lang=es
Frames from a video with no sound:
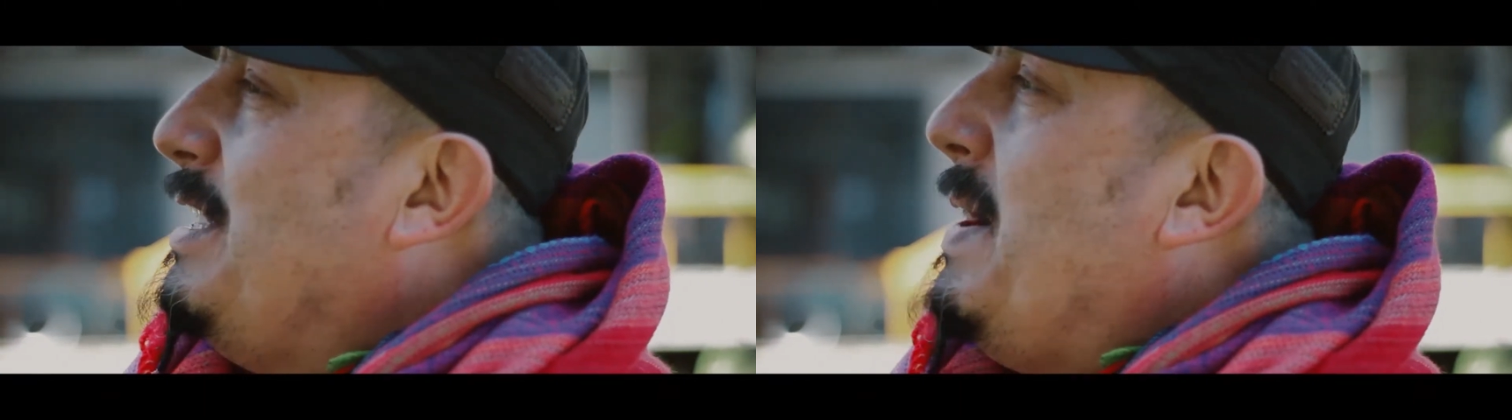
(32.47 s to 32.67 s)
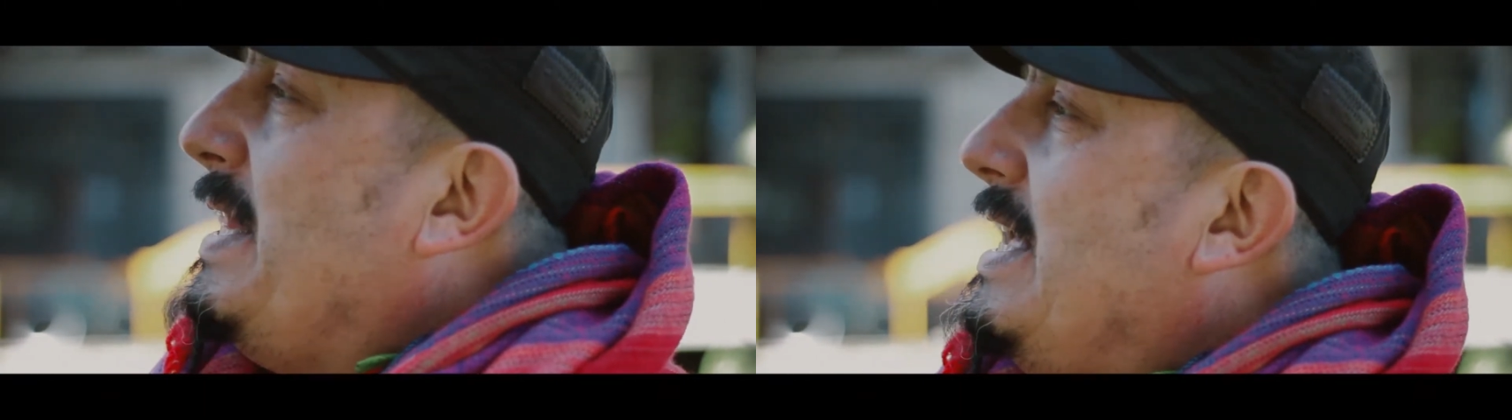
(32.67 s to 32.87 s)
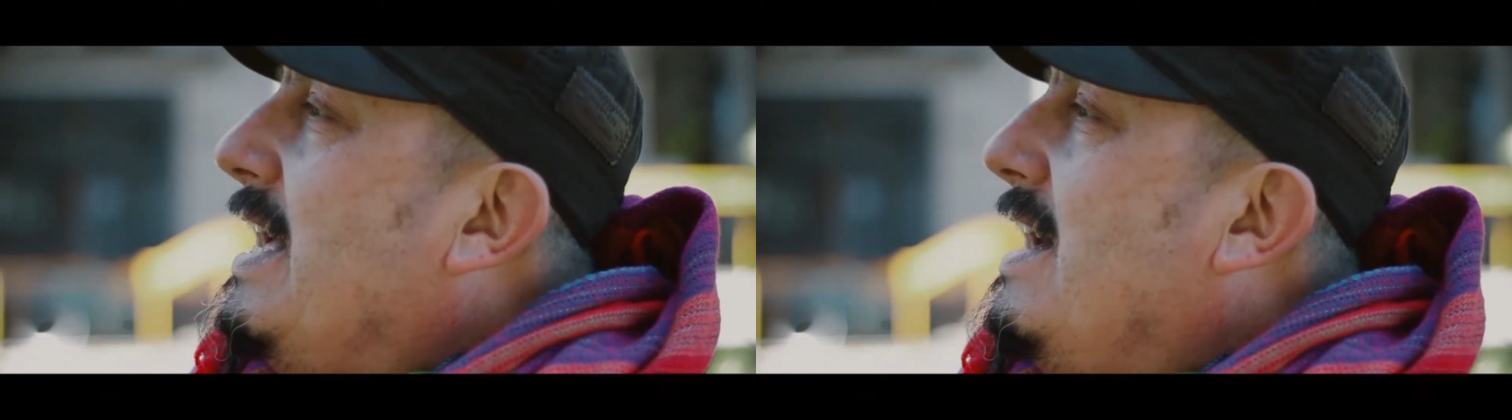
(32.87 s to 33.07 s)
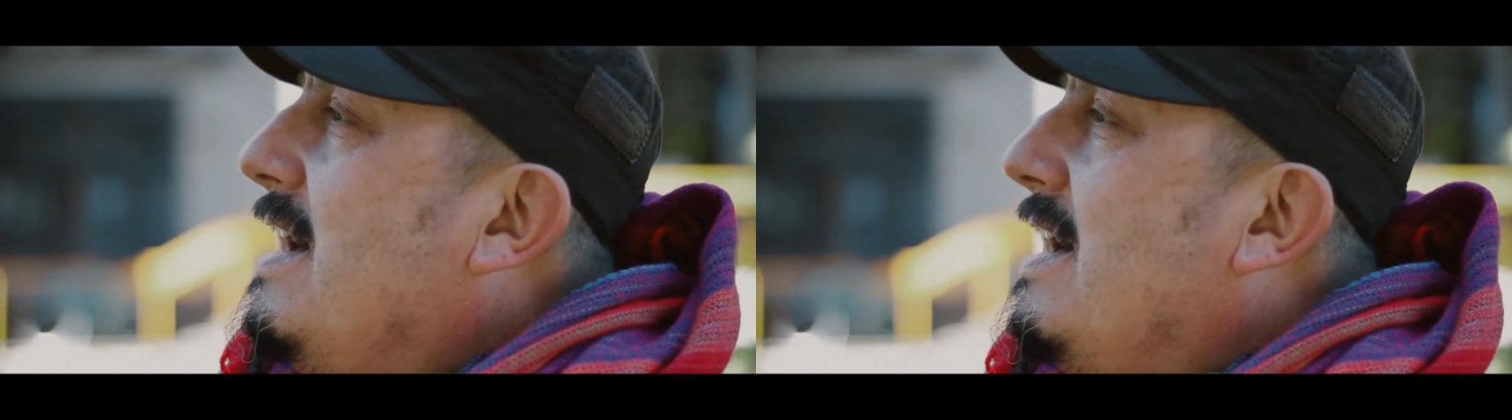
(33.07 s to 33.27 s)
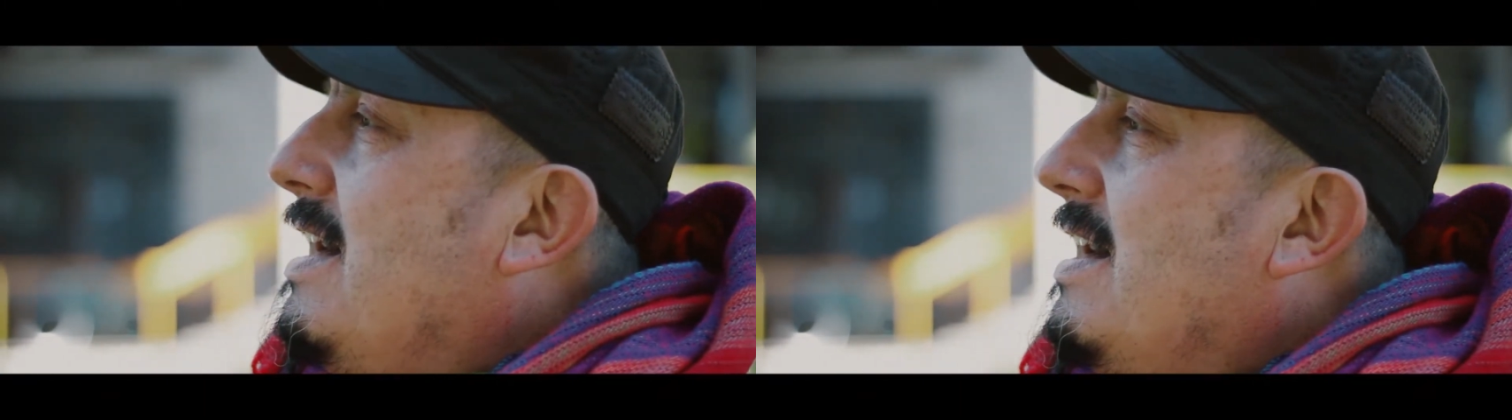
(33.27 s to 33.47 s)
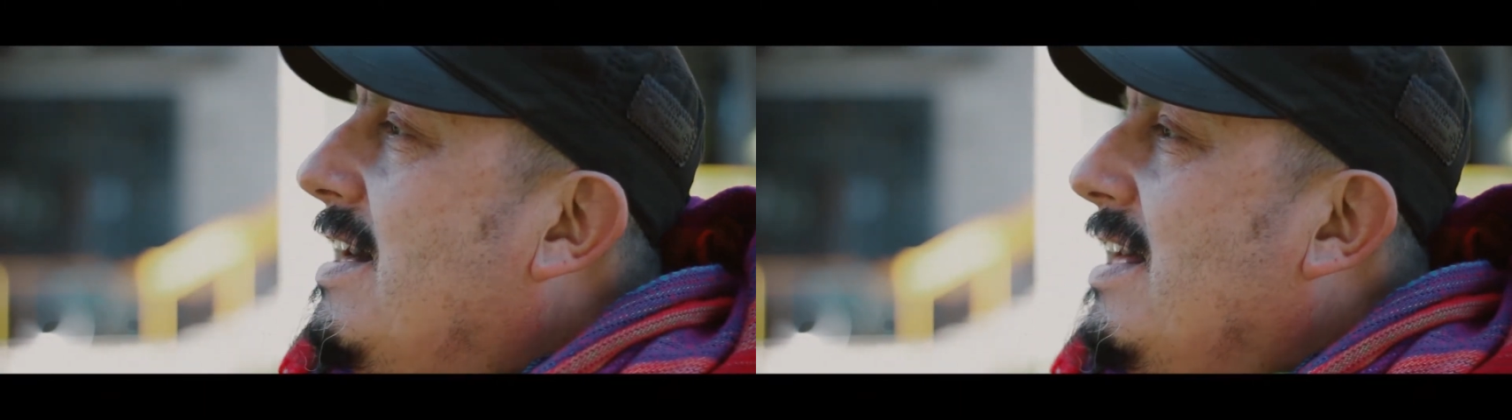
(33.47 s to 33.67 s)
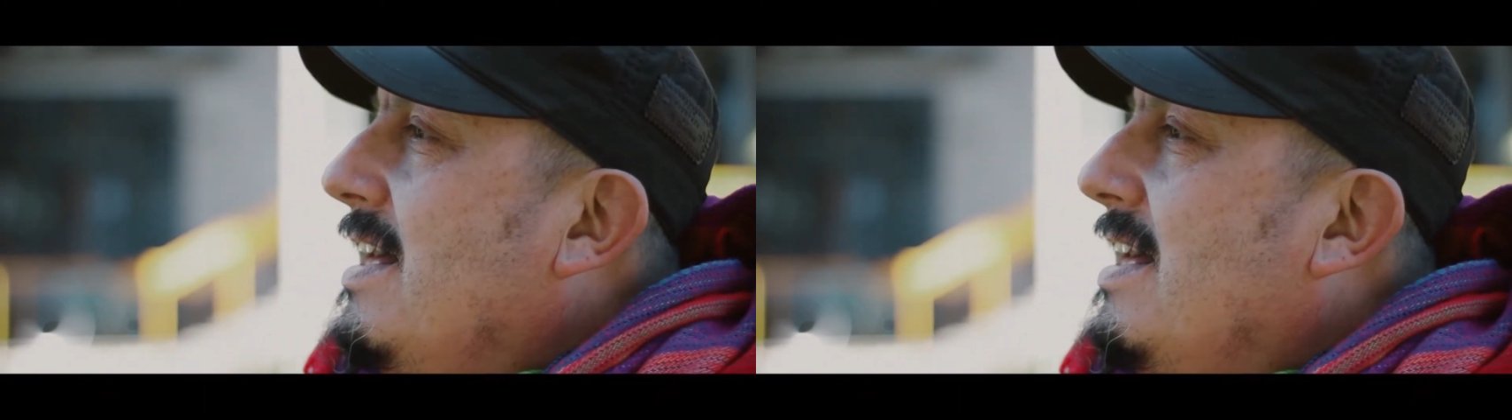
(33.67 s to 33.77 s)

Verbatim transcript: temáticas